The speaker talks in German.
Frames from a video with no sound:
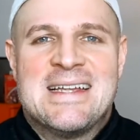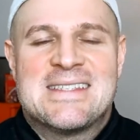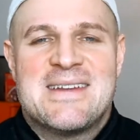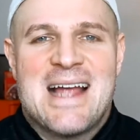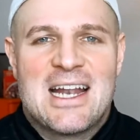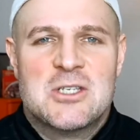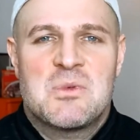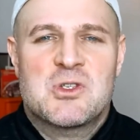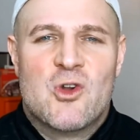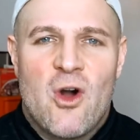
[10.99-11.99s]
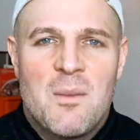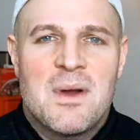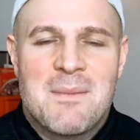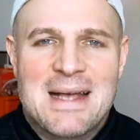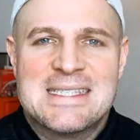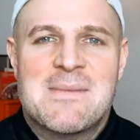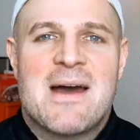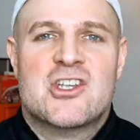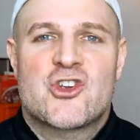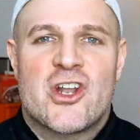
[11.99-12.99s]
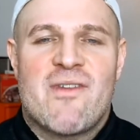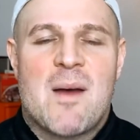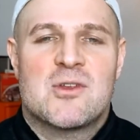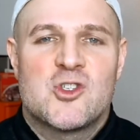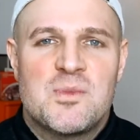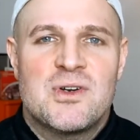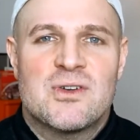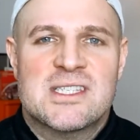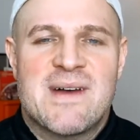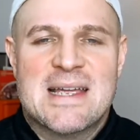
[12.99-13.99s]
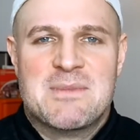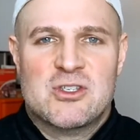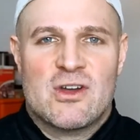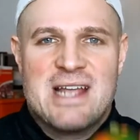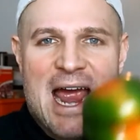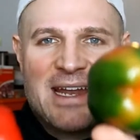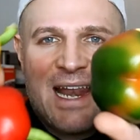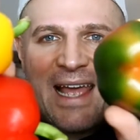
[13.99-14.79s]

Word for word: Deswegen dachte ich mir so, komm, machst dir mal eine schöne warme Suppe. Und zwar gibt es heute eine